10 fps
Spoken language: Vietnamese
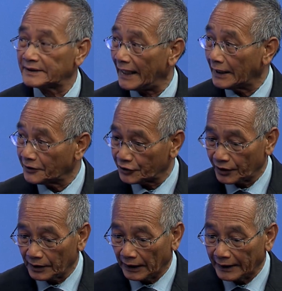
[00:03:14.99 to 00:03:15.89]
sẽ
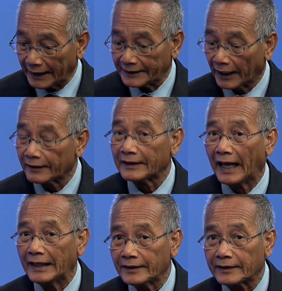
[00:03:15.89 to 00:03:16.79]
đích thân
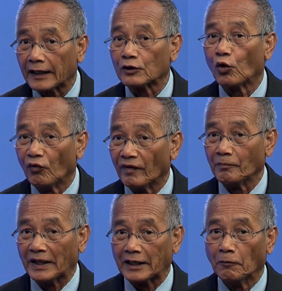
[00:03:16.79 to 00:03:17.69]
đến tận khu vực
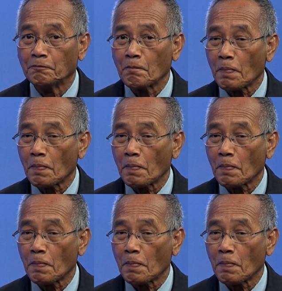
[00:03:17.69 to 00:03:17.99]
miền Đông